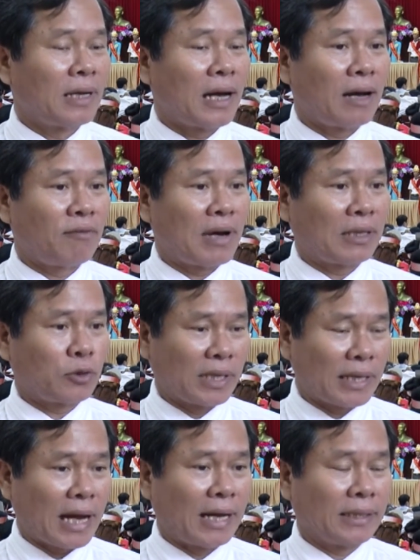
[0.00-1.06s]
à, và truyền
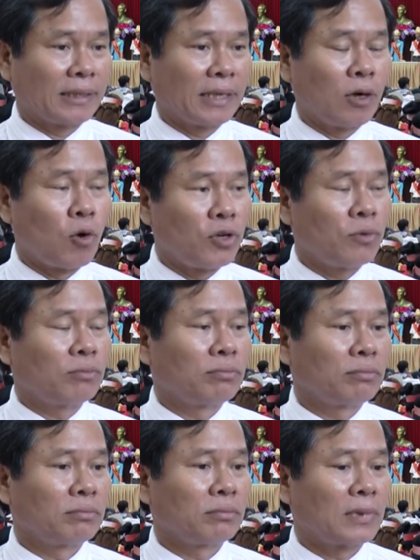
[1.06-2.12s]
tải những cái nội dung
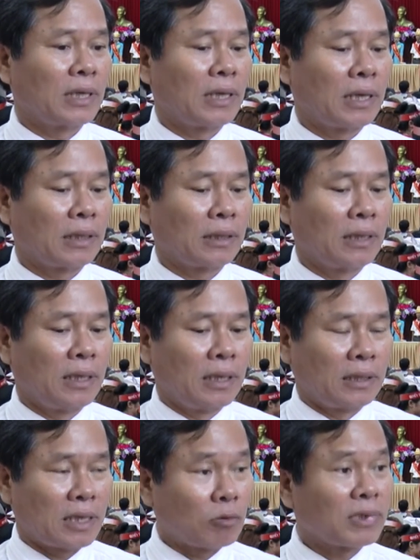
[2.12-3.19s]
à,
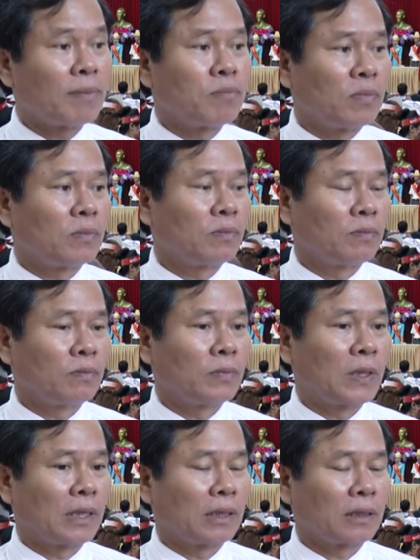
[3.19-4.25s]
trọng tâm
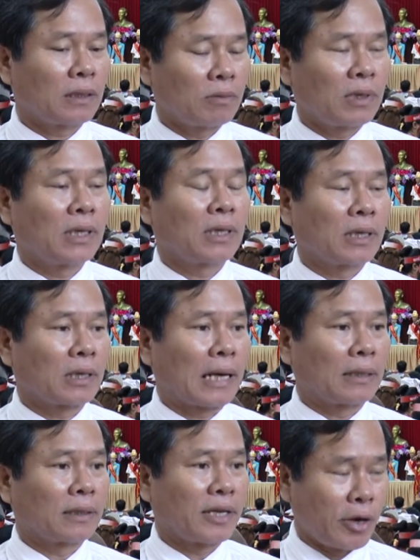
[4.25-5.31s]
mà trong
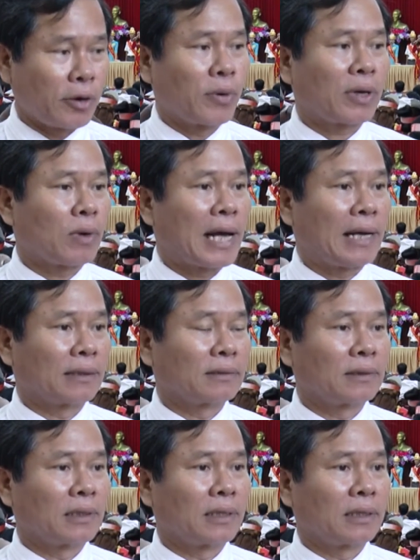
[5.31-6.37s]
các nghị quyết của đảng
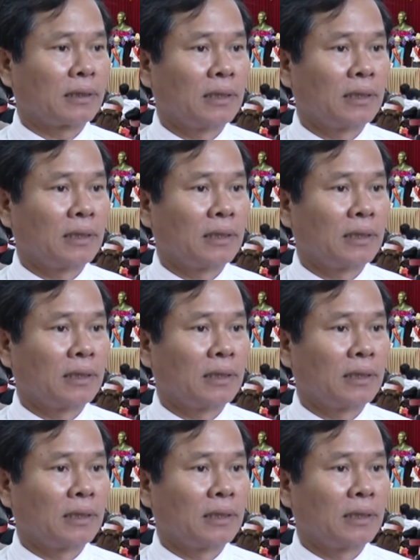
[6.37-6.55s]
à,